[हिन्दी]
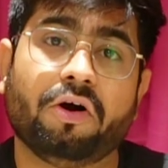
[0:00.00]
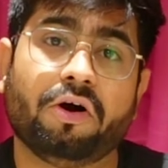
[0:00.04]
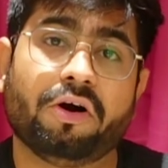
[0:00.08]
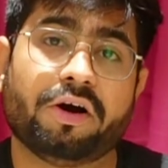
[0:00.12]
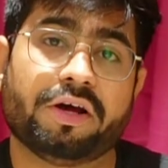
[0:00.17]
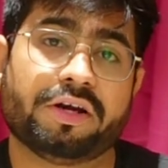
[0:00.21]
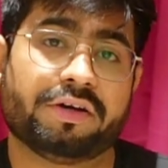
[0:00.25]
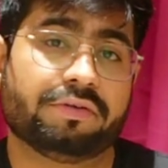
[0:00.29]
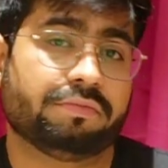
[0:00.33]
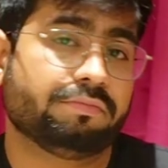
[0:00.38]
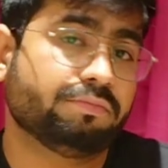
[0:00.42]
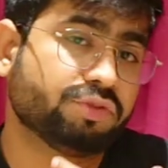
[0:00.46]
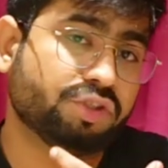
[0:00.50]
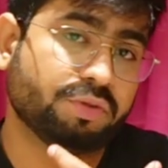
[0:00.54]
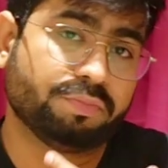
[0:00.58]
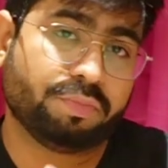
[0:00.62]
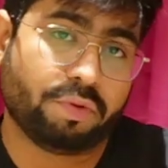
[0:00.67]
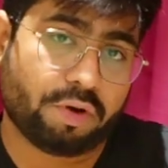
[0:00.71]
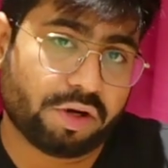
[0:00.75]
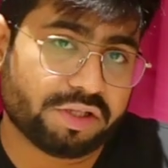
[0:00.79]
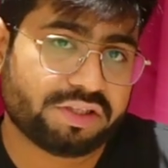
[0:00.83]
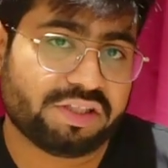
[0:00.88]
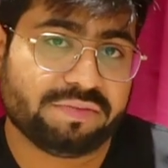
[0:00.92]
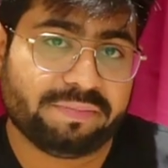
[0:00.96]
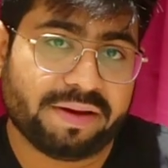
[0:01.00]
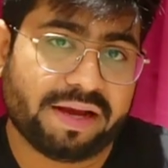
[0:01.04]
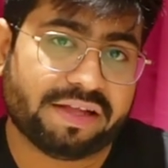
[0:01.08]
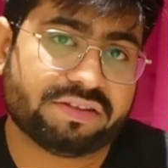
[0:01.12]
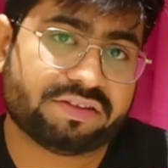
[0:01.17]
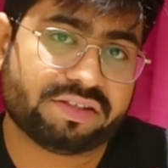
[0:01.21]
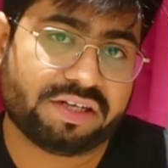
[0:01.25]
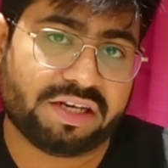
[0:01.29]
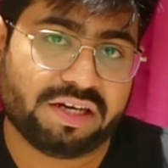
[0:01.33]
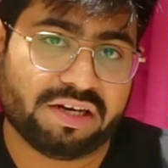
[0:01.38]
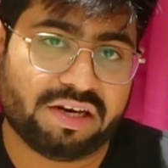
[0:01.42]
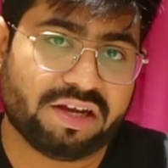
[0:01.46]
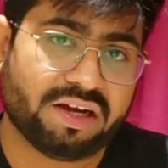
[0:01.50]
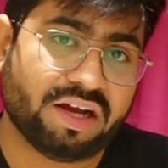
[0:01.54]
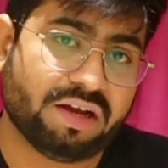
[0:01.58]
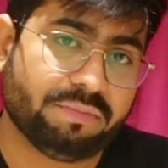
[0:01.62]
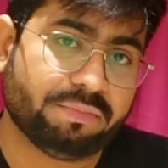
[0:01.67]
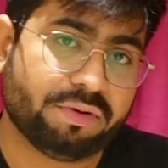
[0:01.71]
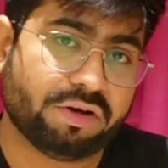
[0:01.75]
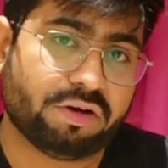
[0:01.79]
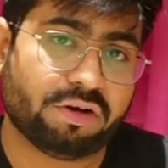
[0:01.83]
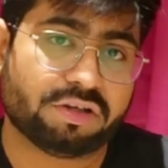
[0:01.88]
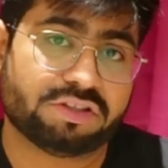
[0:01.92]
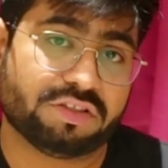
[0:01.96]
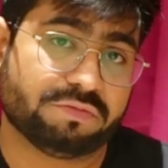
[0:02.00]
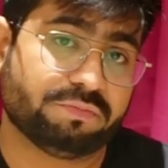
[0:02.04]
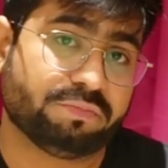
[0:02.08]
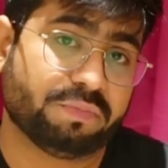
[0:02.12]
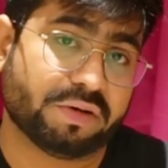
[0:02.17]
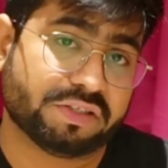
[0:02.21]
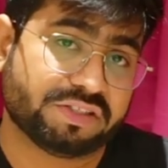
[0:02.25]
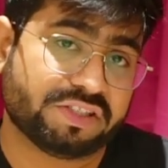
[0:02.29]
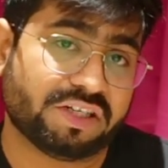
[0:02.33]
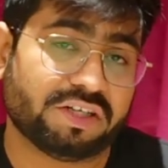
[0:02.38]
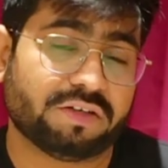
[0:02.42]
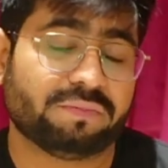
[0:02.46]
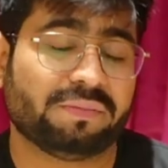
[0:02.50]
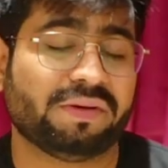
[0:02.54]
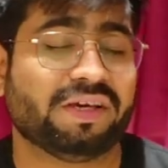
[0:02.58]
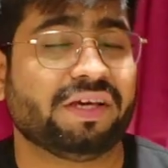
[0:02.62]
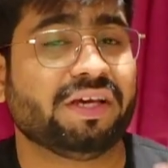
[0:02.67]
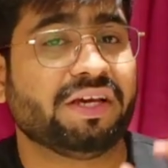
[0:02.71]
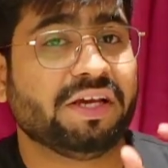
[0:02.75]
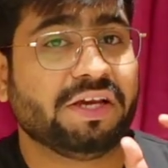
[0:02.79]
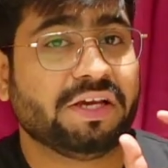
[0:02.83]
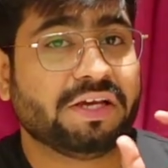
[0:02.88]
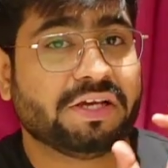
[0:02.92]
और मुझे बहुत ही बेहतरीन लगा बिकॉज ऑफ बजट में